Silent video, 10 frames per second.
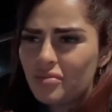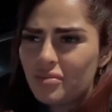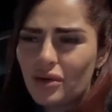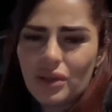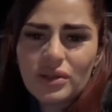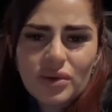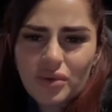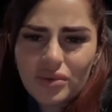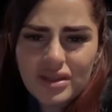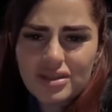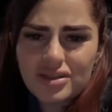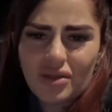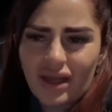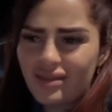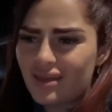está jugando con un
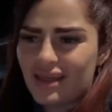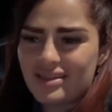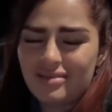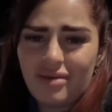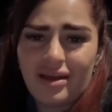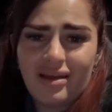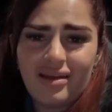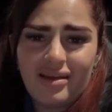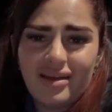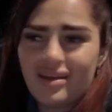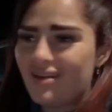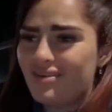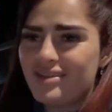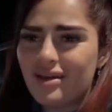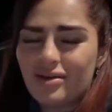desodorante y encima, o
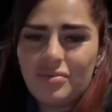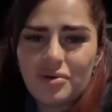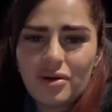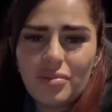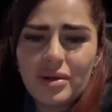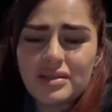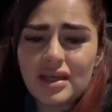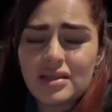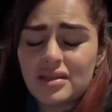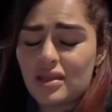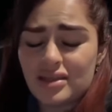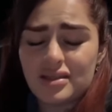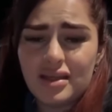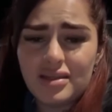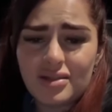sea, ¿cómo, cómo puede
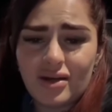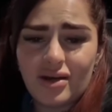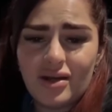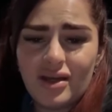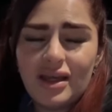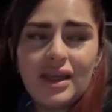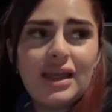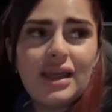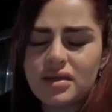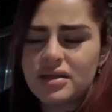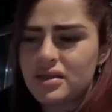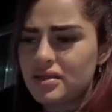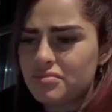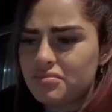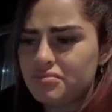decir eso? Y,
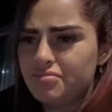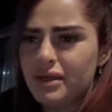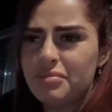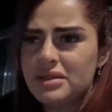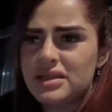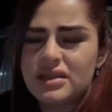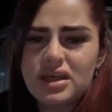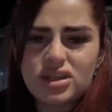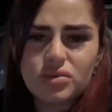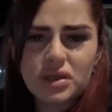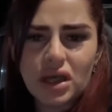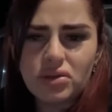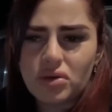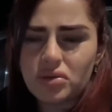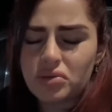eh, Pepe se está
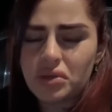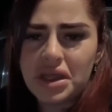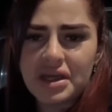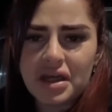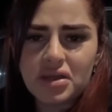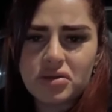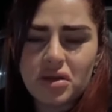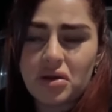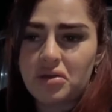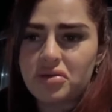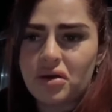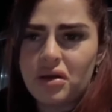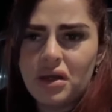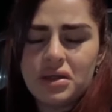desubicando con tu hija, que esto, que lo otro.